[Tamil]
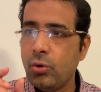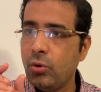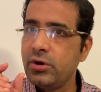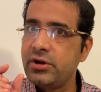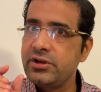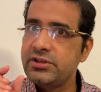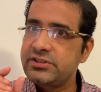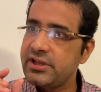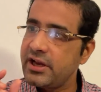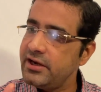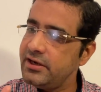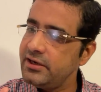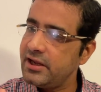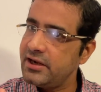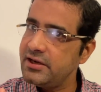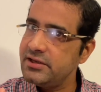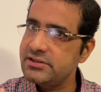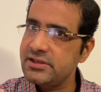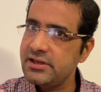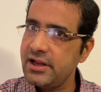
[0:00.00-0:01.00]
ஒரு
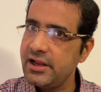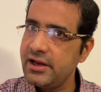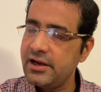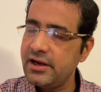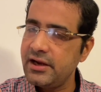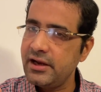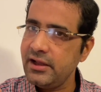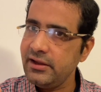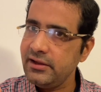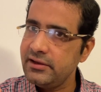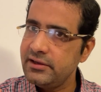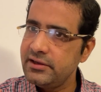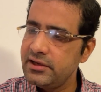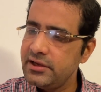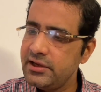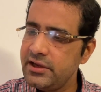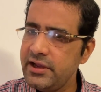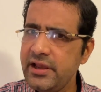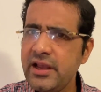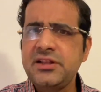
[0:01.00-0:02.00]
சென்டென்ஸ்னால் என்னென்னா
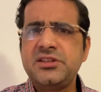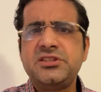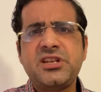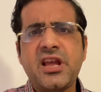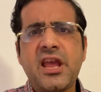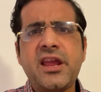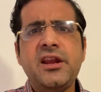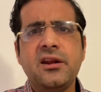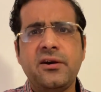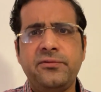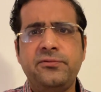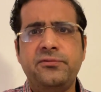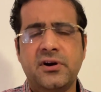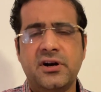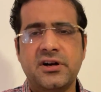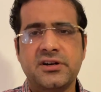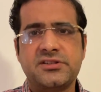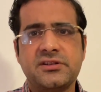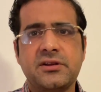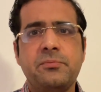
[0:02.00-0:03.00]
எ செயின் ஆஃப்
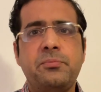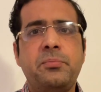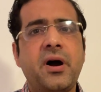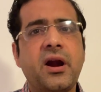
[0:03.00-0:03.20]
வேர்ட்ஸ்